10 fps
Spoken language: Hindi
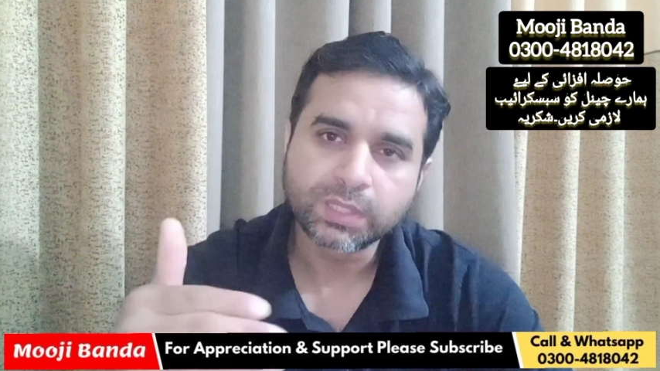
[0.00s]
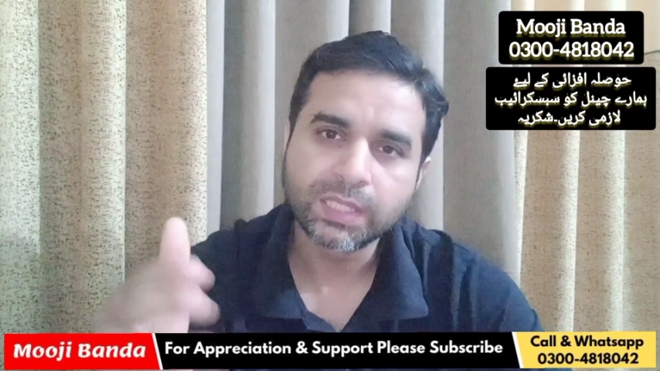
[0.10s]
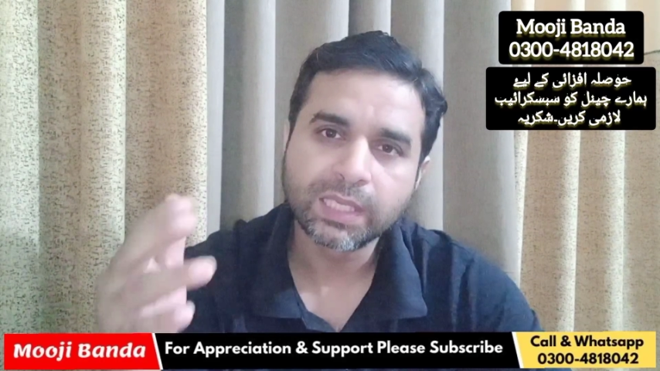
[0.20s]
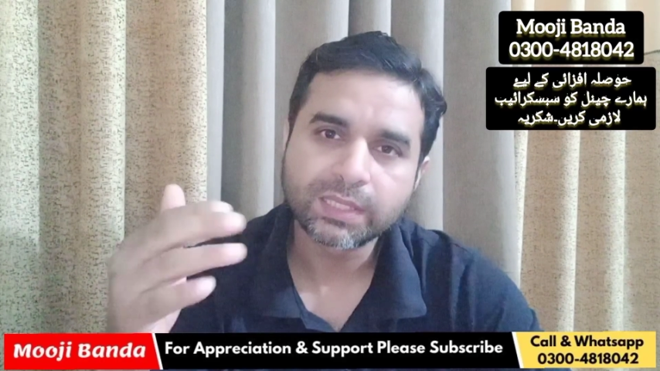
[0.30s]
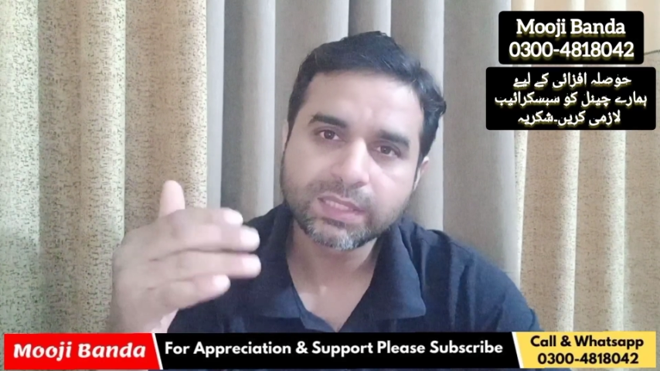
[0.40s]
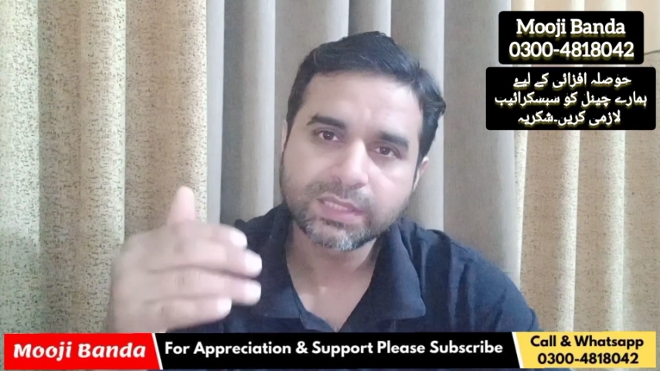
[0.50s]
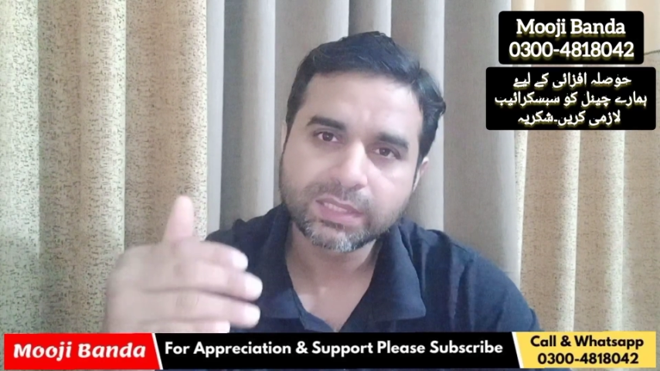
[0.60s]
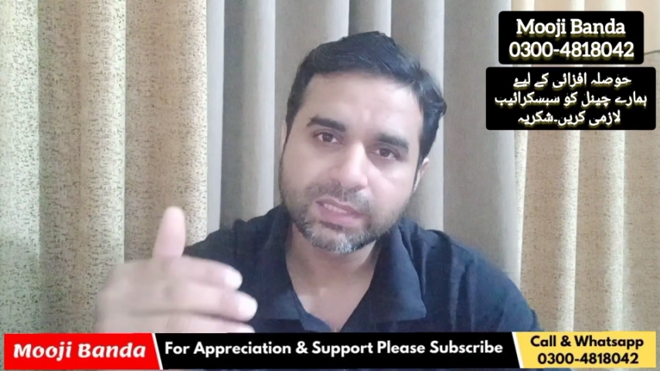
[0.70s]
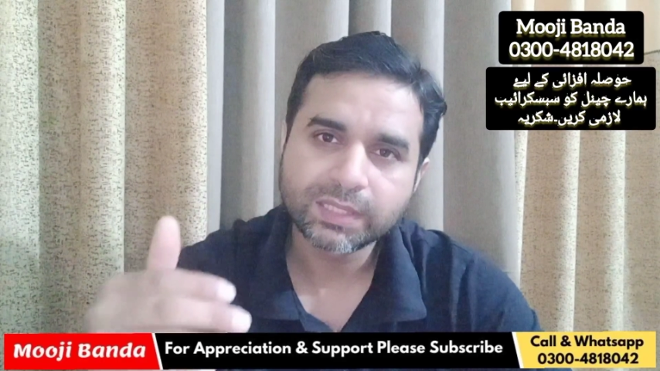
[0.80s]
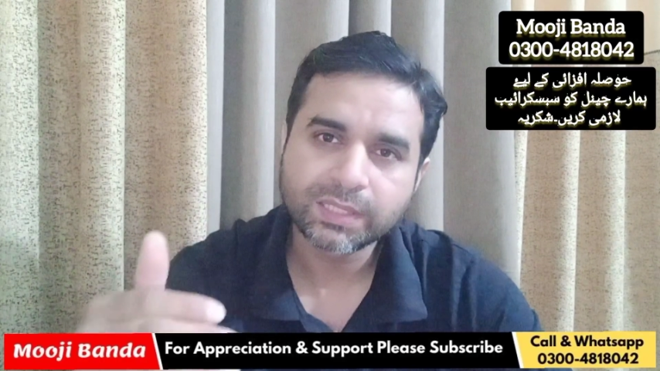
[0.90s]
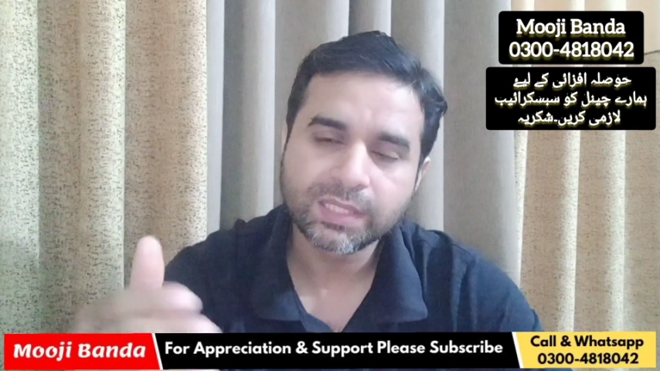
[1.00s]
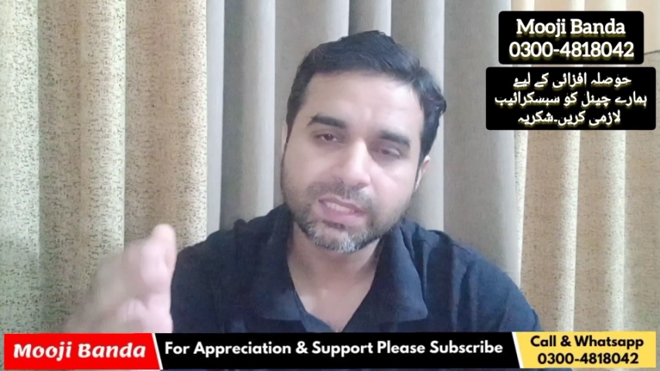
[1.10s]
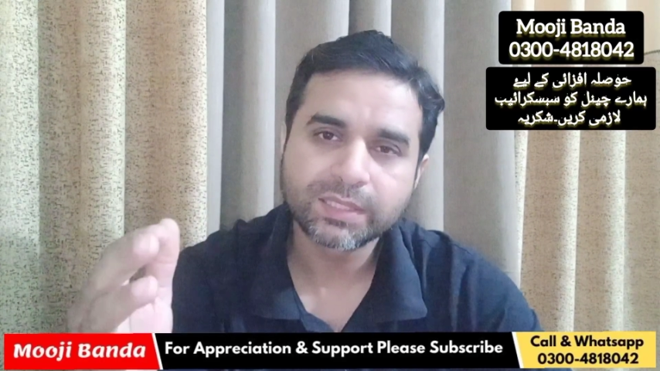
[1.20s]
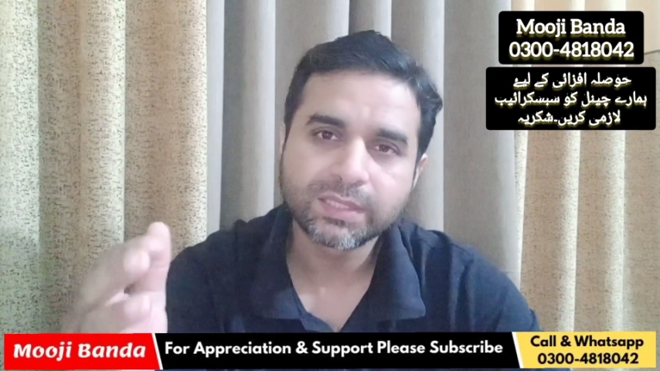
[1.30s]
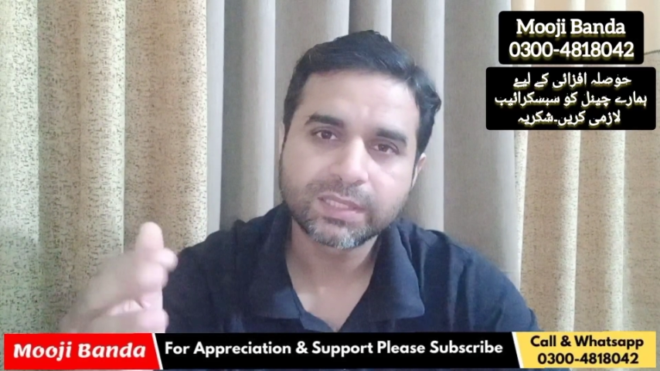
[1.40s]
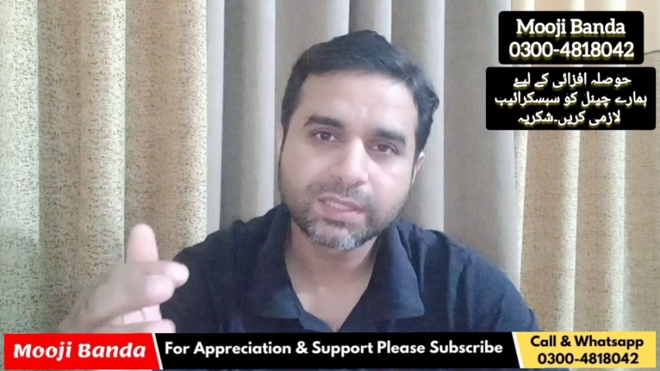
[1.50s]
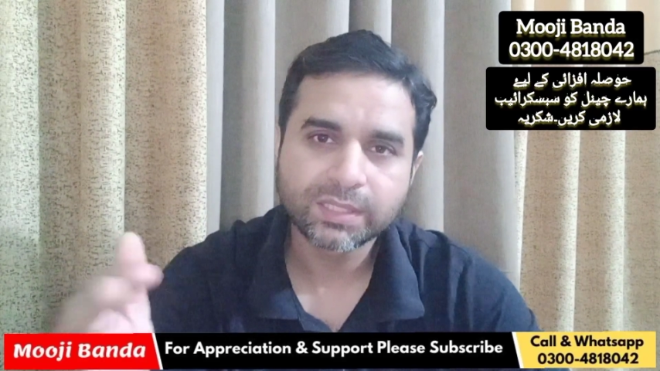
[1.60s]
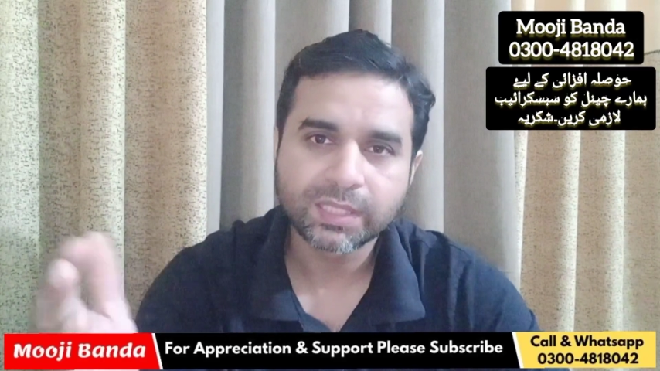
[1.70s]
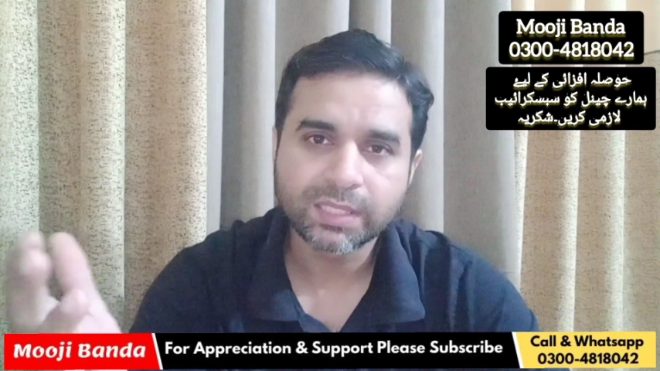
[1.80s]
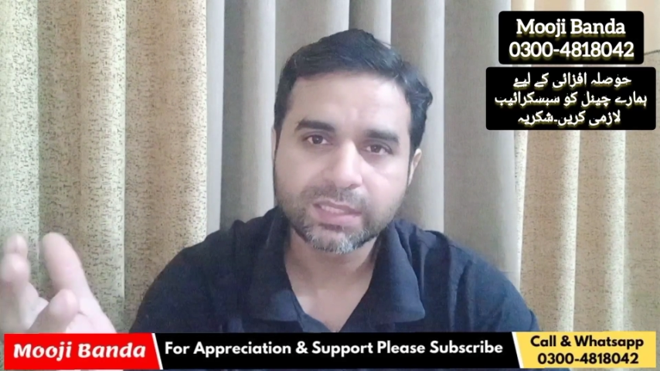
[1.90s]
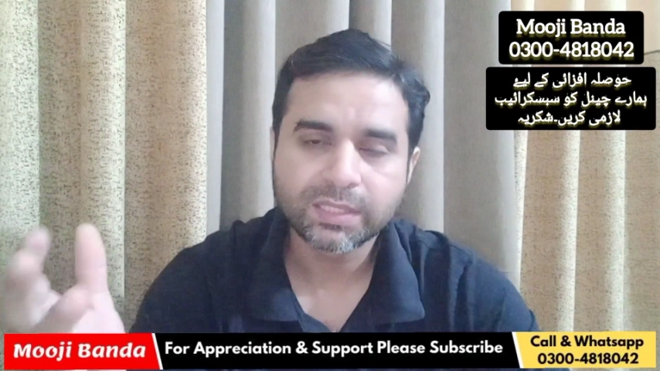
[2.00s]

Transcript: खिलाते जाते हैं खिलाते जाते हैं खिलाते